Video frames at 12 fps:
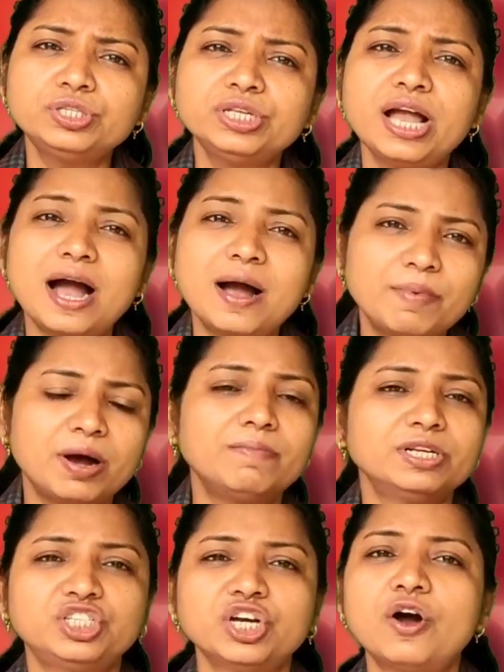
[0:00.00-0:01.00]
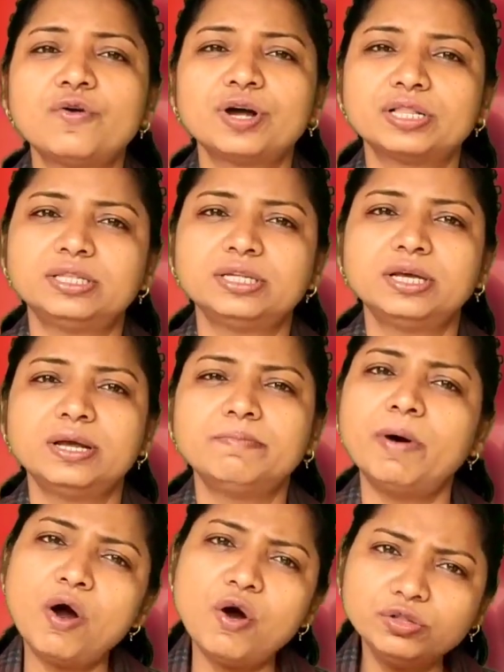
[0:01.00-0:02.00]
से आपका बचाव करती है
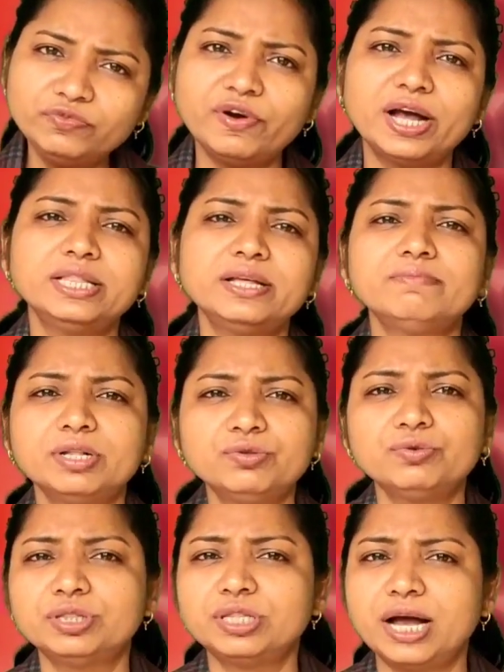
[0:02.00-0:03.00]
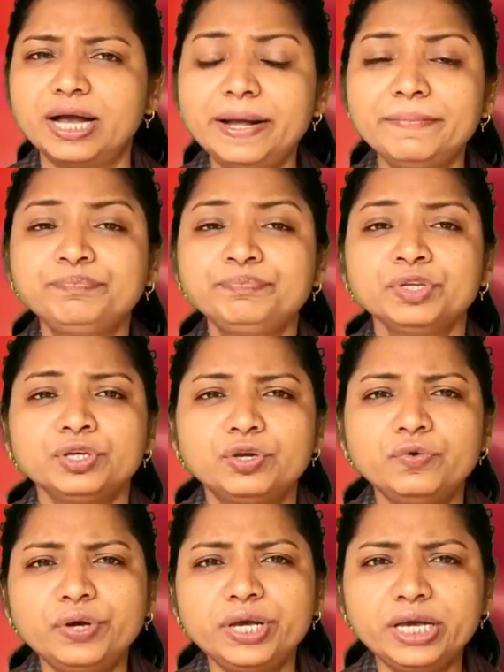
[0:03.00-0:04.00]
बहुत फ़ायदेमंद होता है
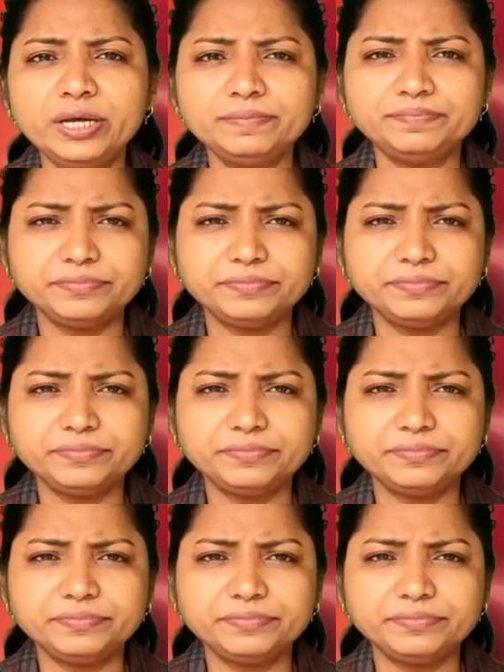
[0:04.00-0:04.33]
क्योंकि